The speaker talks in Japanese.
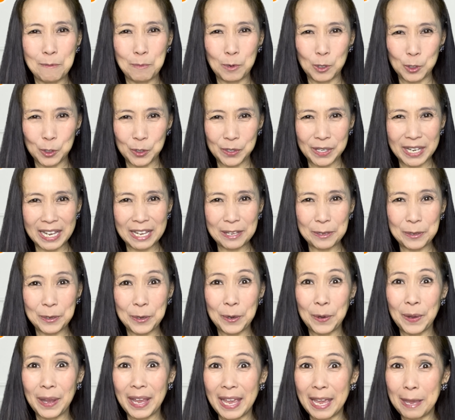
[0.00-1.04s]

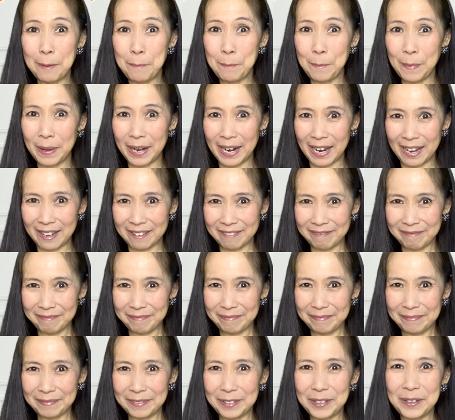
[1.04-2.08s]
mosquito hembra
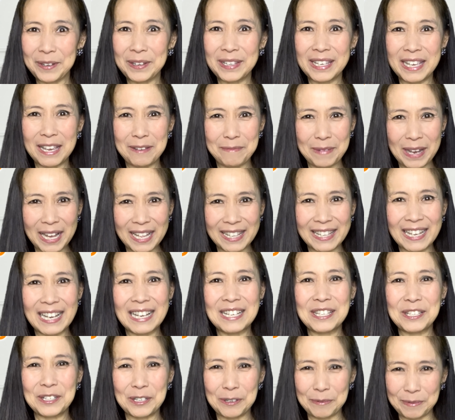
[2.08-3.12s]
と言えば
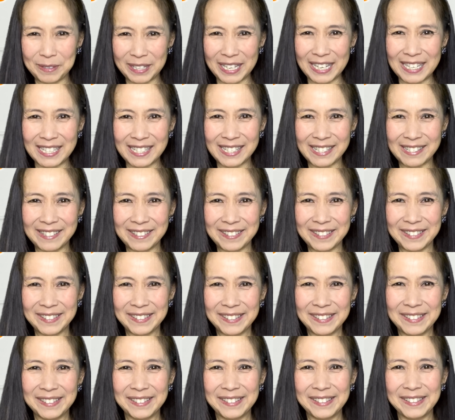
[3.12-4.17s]
大丈夫です。
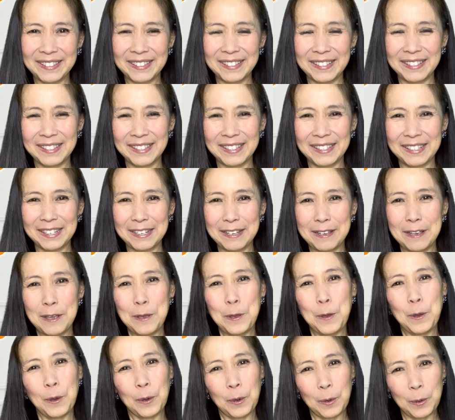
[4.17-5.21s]

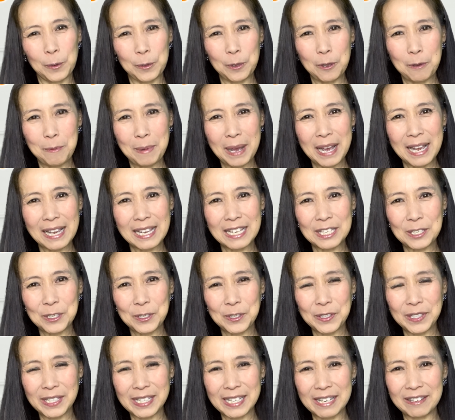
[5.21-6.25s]
この場合注
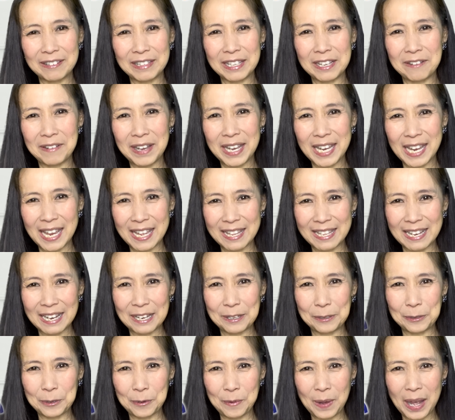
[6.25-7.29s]
意しなくてはいけな
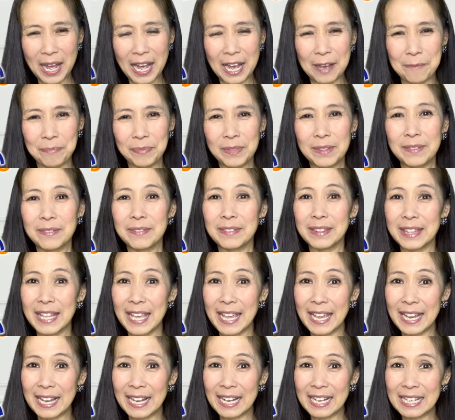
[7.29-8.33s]
いのは、
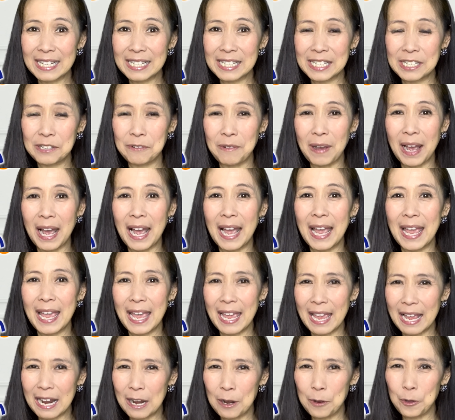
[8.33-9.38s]
定冠詞は
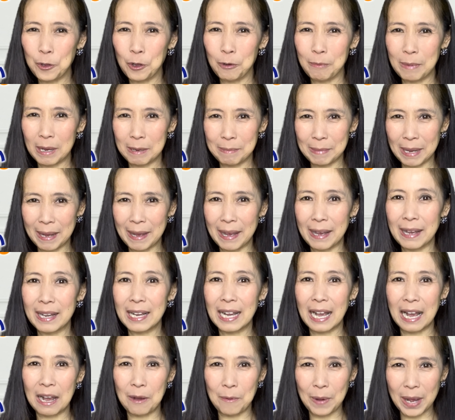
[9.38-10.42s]
el のまま
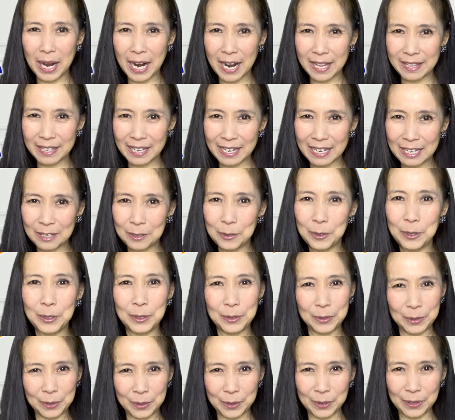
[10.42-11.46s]
変わらないとい
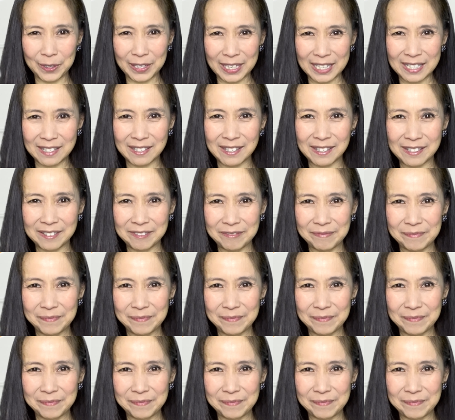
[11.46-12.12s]
うところです。